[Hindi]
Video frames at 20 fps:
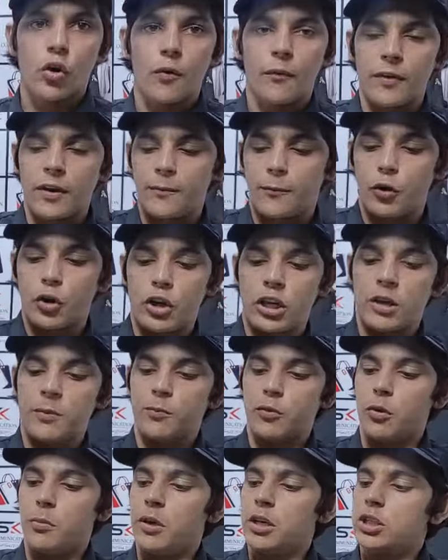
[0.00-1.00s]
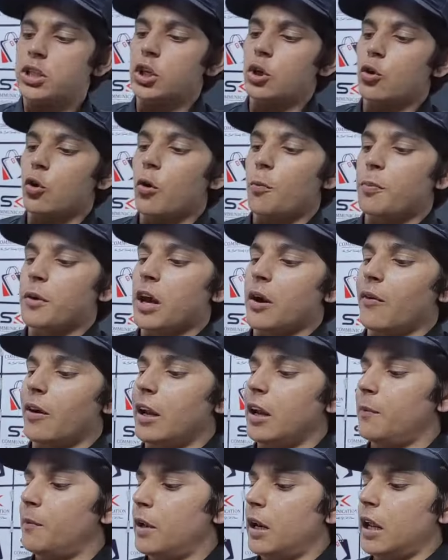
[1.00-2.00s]
कॉपी फोर्टीन प्रो मैक्स की कॉपी
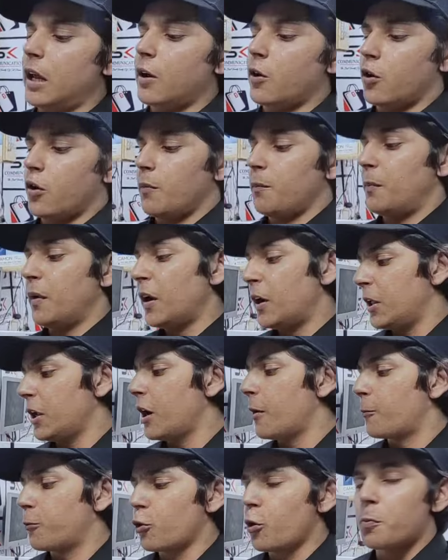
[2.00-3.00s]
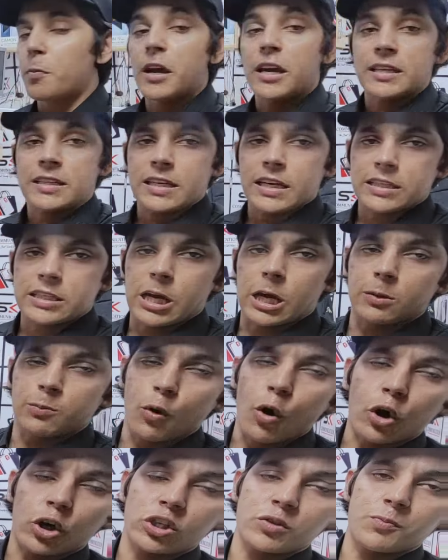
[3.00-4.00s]
अवेलेबल है पीटी अप्रूफ है इसके साथ
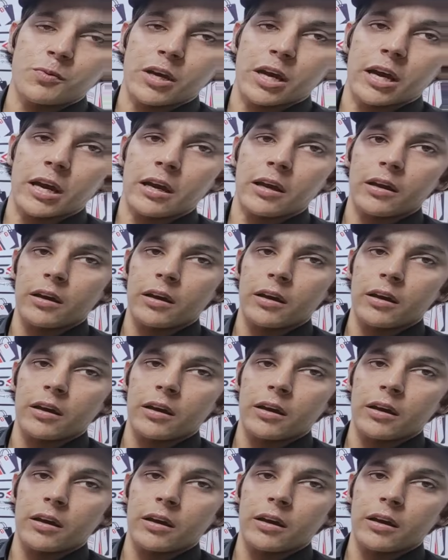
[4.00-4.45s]
बॉक्स भी है